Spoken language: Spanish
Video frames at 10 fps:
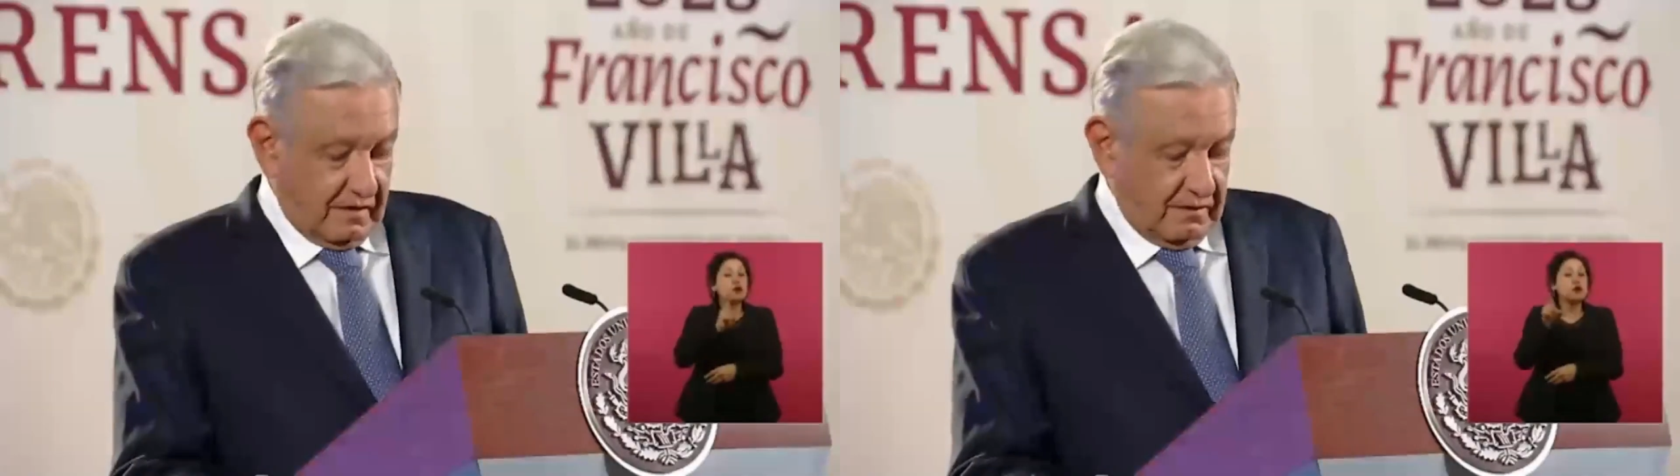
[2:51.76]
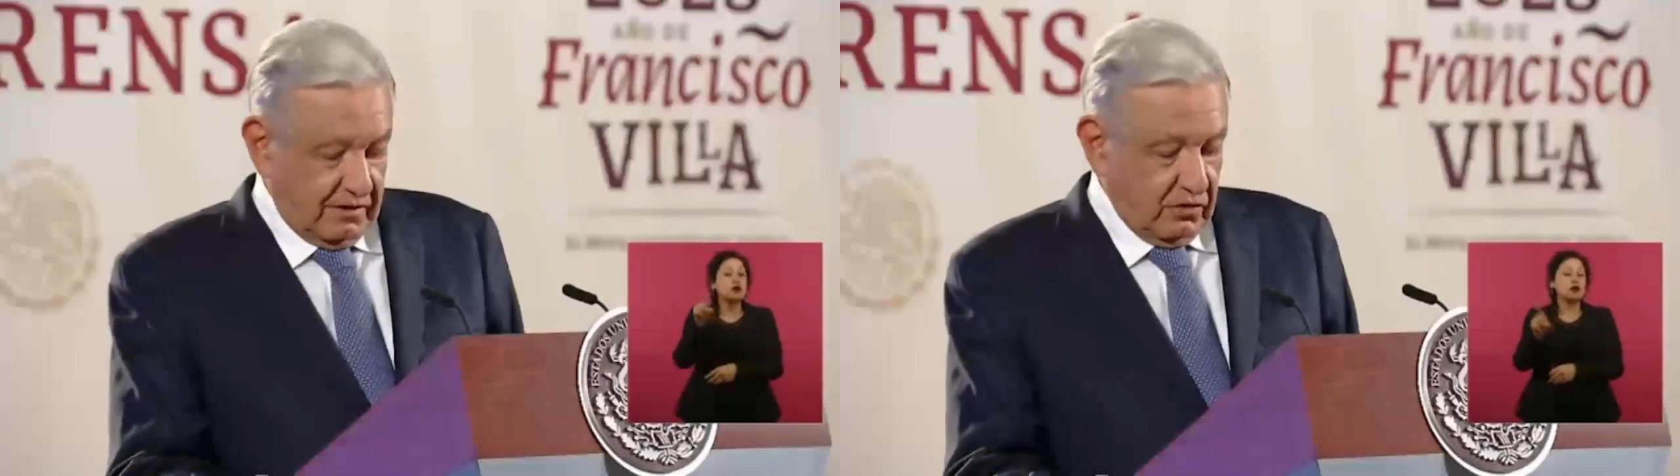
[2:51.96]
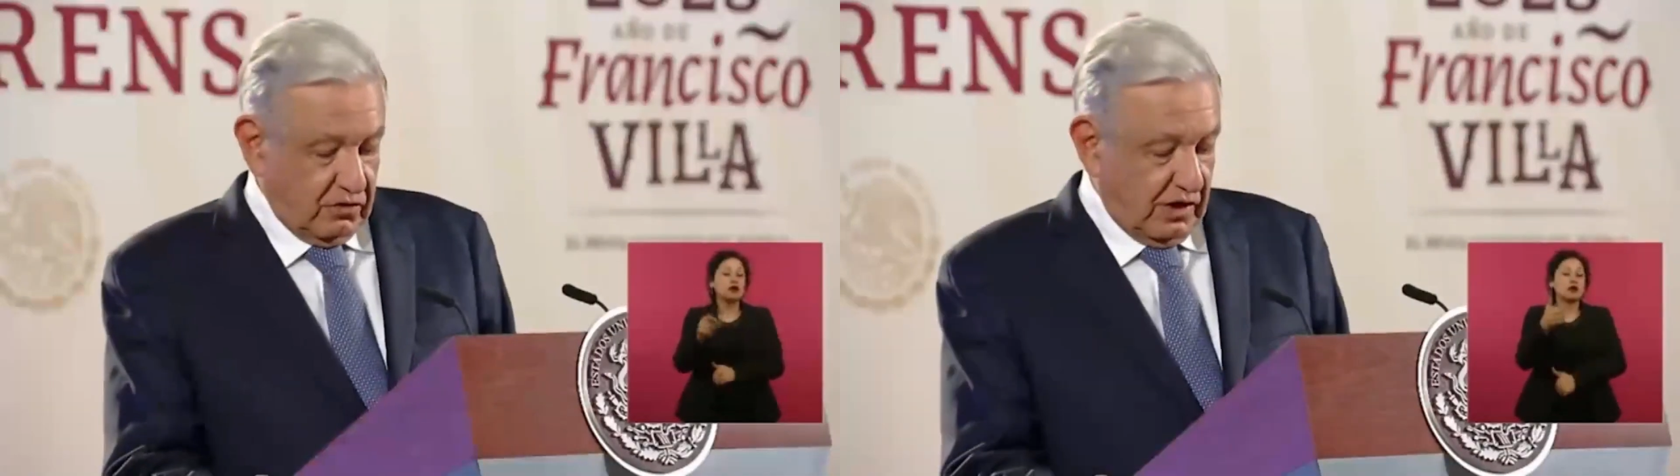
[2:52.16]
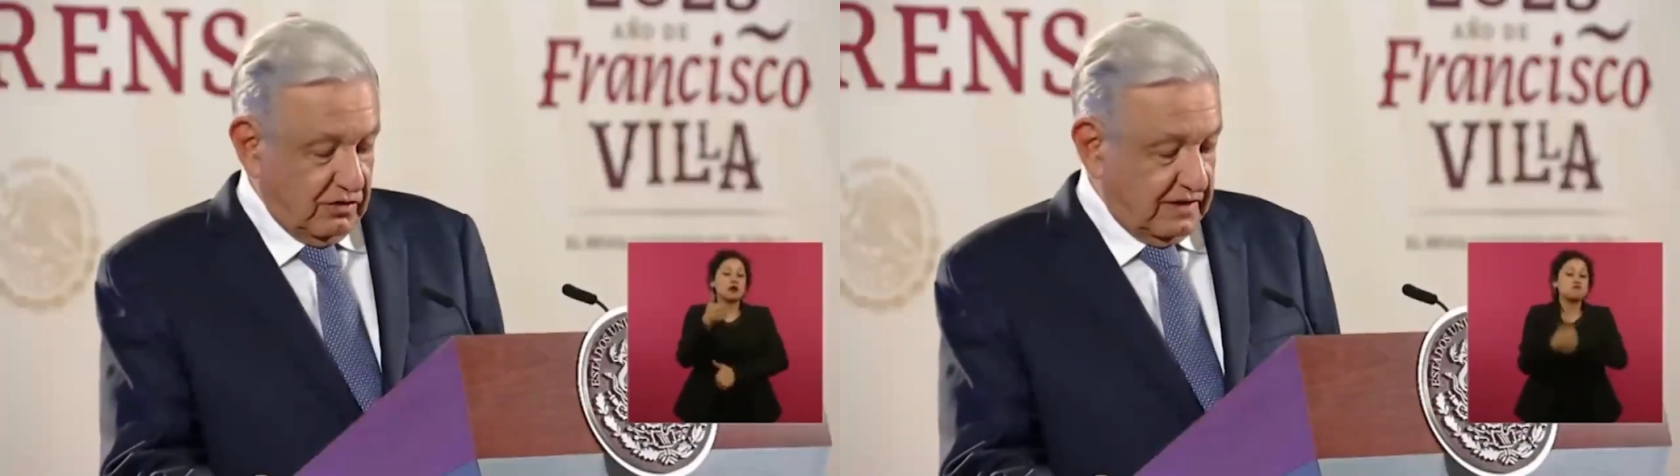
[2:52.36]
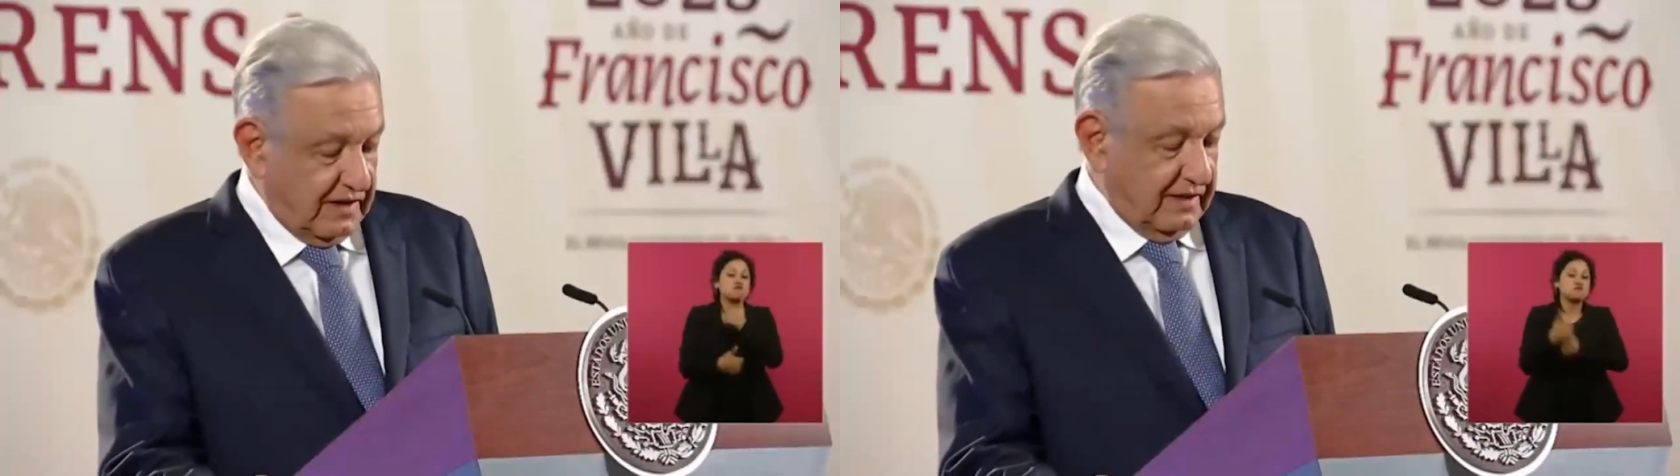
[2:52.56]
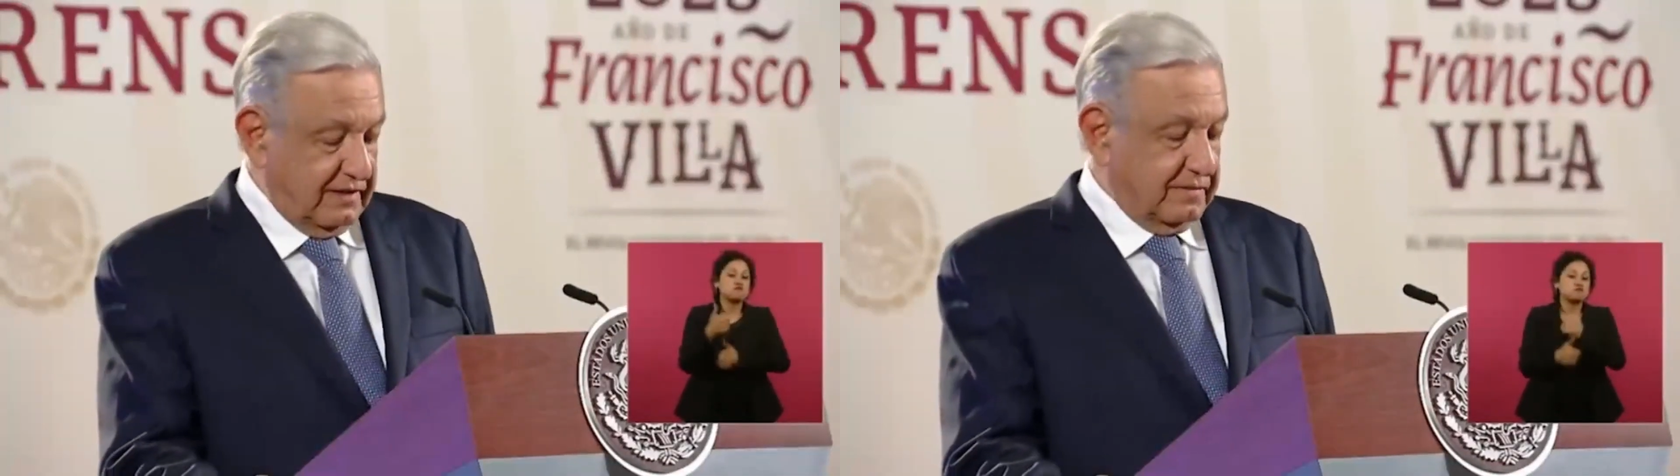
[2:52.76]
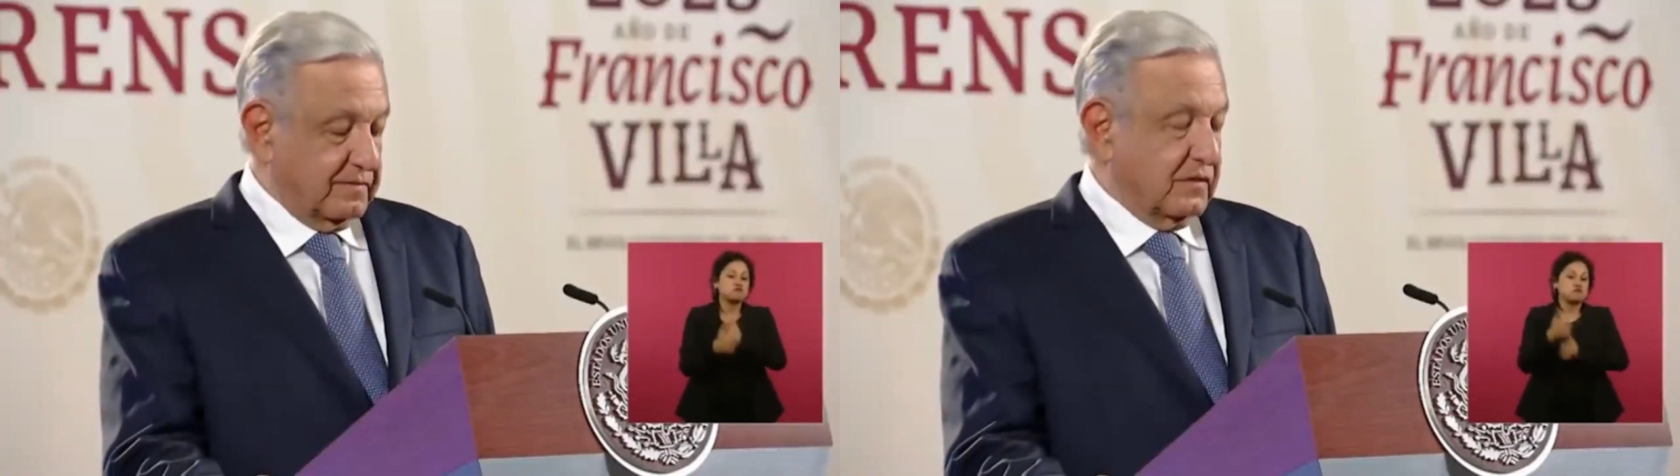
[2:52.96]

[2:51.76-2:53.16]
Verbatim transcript: de 28 años de edad,